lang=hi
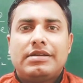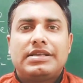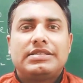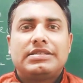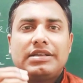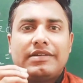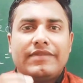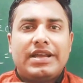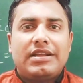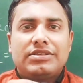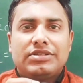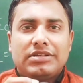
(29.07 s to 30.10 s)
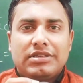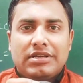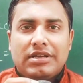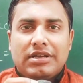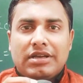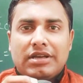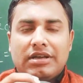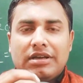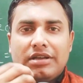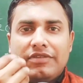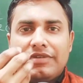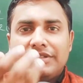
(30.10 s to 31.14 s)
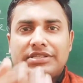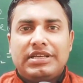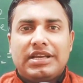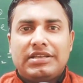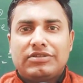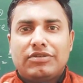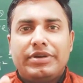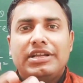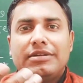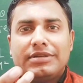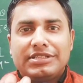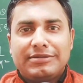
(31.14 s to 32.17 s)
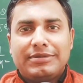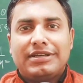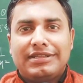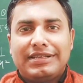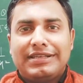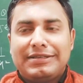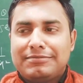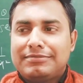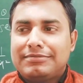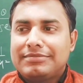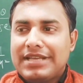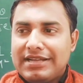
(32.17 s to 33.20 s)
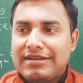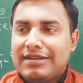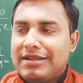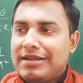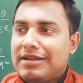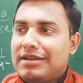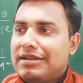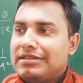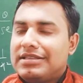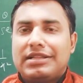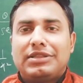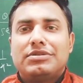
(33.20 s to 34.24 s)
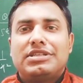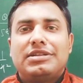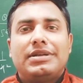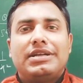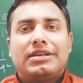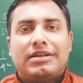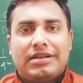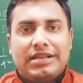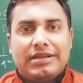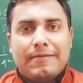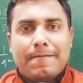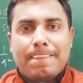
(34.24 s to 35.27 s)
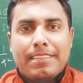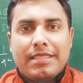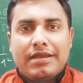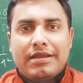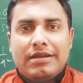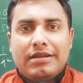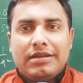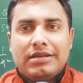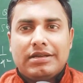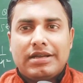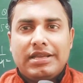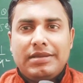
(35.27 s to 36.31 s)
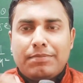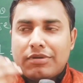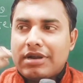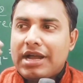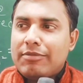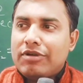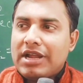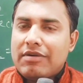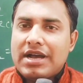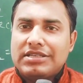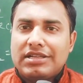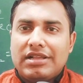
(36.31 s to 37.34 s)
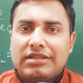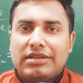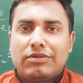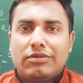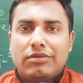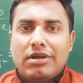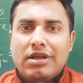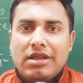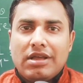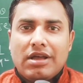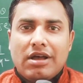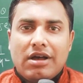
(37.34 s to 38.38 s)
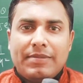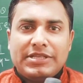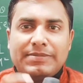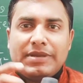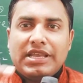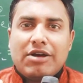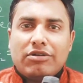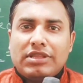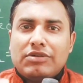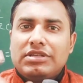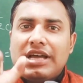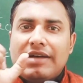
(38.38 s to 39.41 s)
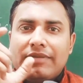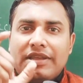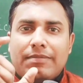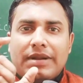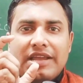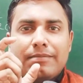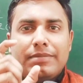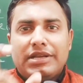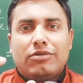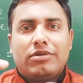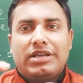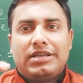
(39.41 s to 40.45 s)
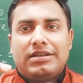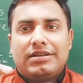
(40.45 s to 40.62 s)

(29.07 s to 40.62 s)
किसी का मैरिज एनिवर्सरी है जिसको वेडिंग एनिवर्सरी भी कहते हैं है ना जाते हो सेलिब्रेट करने कहीं प्रोग्राम हो रहा है वहाँ चल जाते हो अब इसमें क्या होता है उस दिन आपकी पढ़ाई ब्रेक हो गई